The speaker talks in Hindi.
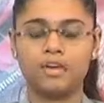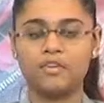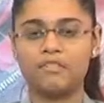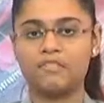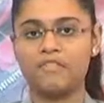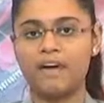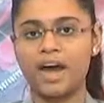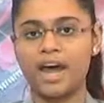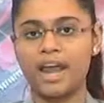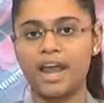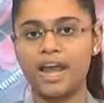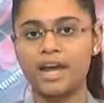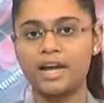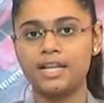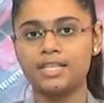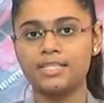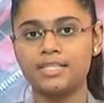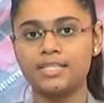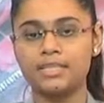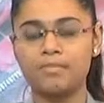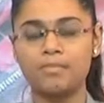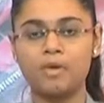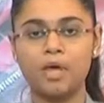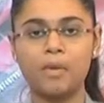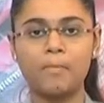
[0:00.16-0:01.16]
वाराणसी
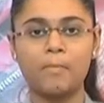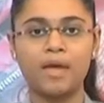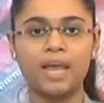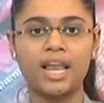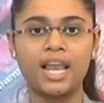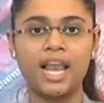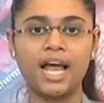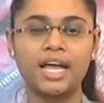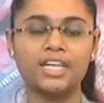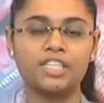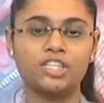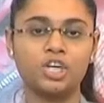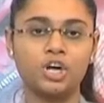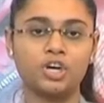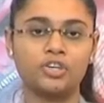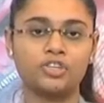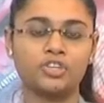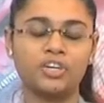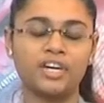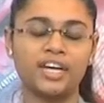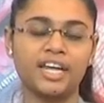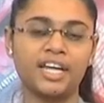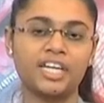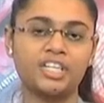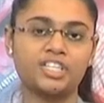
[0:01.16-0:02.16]
में महिला डॉक्टर
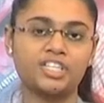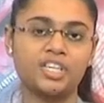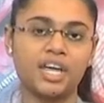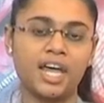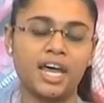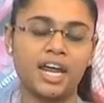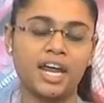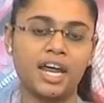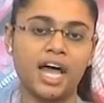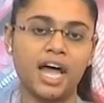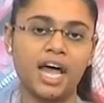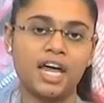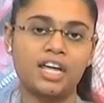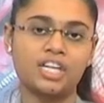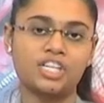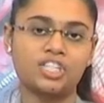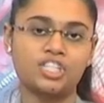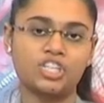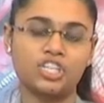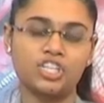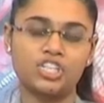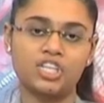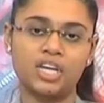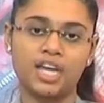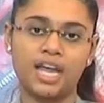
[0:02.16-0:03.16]
ने जहर का
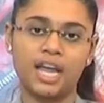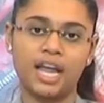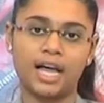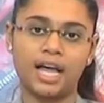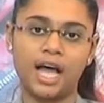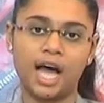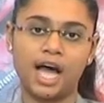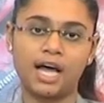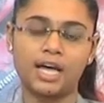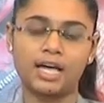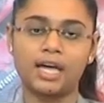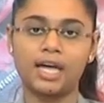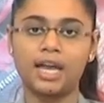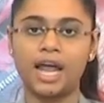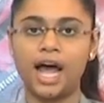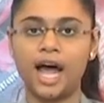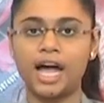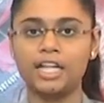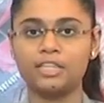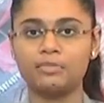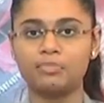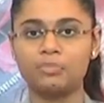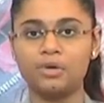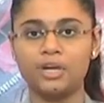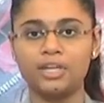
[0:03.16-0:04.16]
इंजेक्शन लगाकर
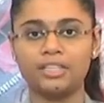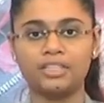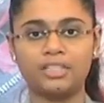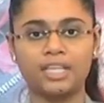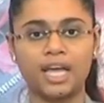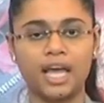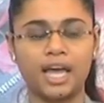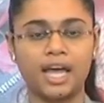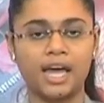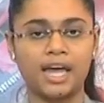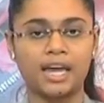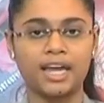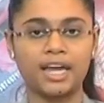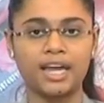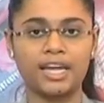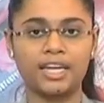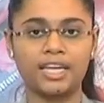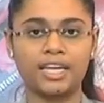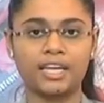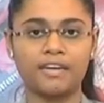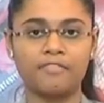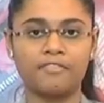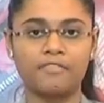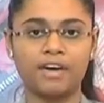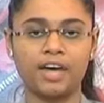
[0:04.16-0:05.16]
आत्महत्या कर लेने की
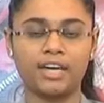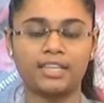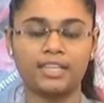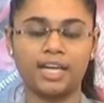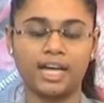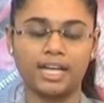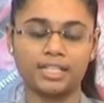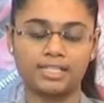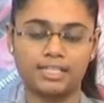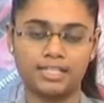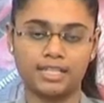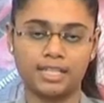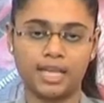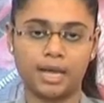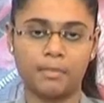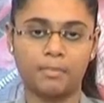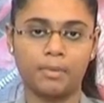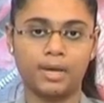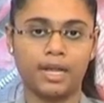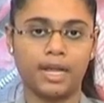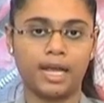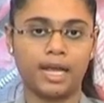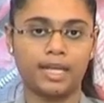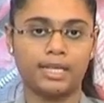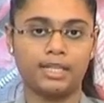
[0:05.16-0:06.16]
वारदात सामने
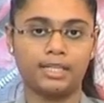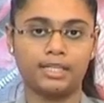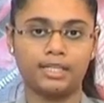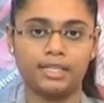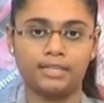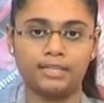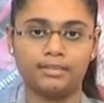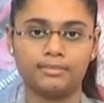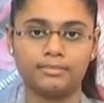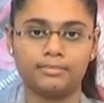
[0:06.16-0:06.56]
आई है